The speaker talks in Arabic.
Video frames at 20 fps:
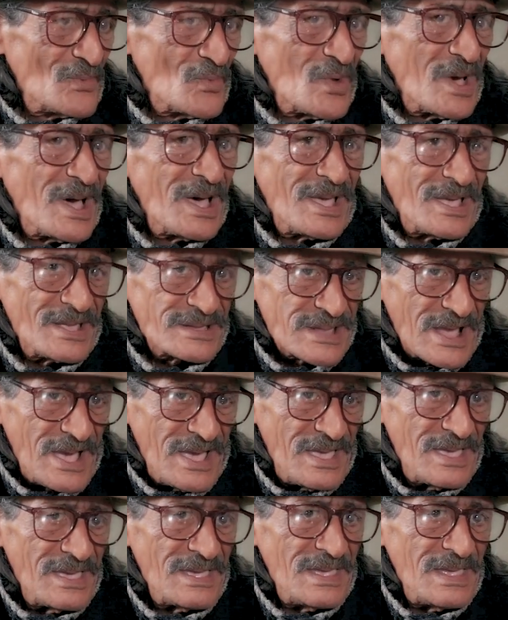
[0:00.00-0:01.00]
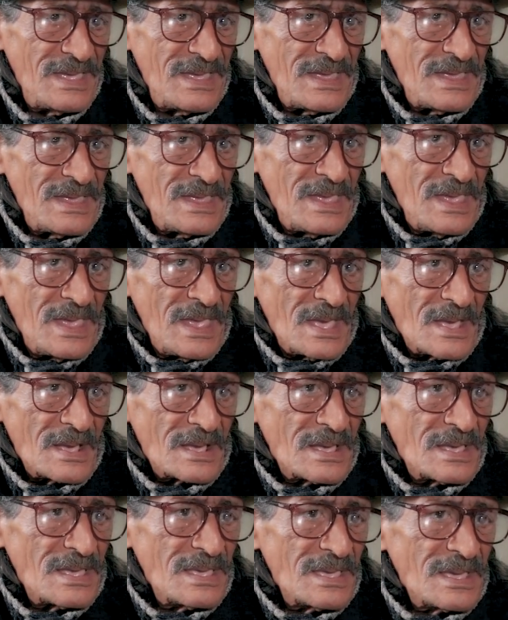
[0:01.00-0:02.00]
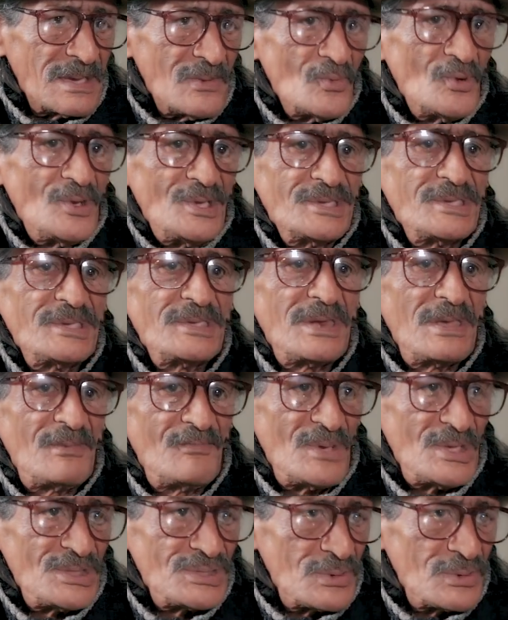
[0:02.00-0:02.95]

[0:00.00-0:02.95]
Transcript: واضح وعينا ما